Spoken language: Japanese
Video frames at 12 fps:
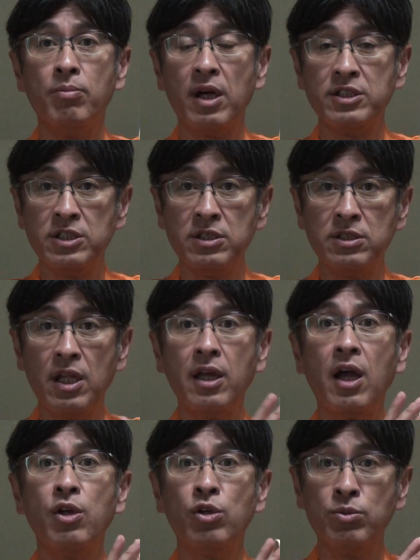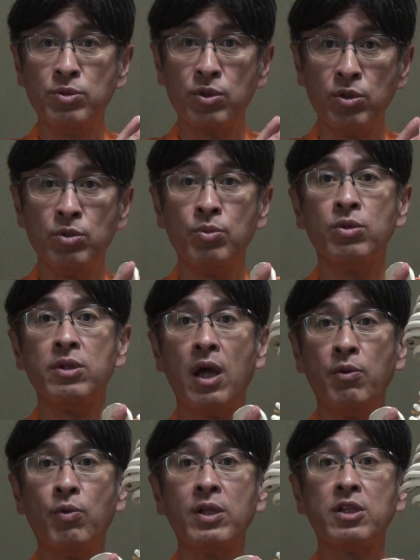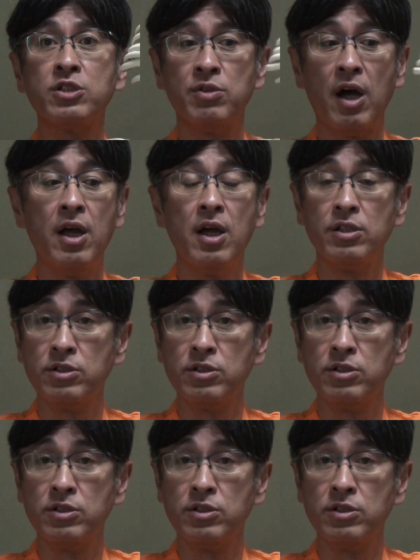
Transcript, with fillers: まあ、人体が緩むという問題を私私は